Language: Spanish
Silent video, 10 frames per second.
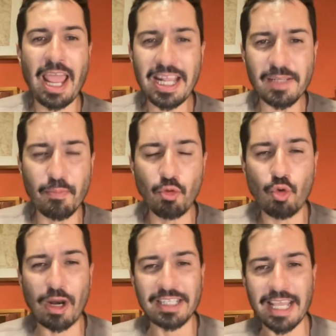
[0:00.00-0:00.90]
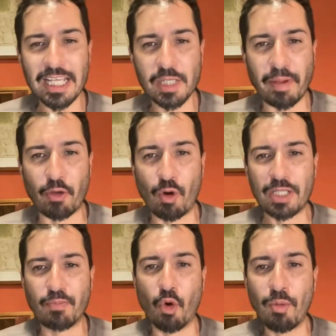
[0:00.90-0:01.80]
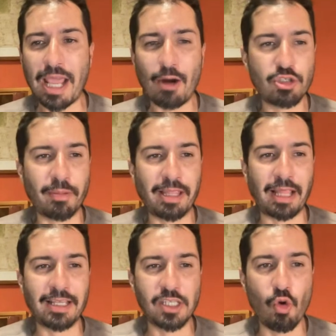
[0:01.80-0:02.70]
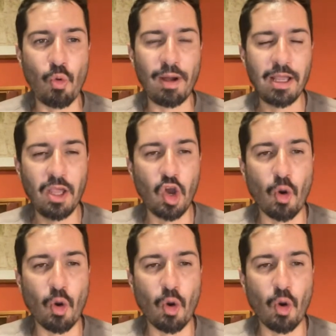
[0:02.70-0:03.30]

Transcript: En ese punto, las leyes españolas prohibían a los habitantes de Cuba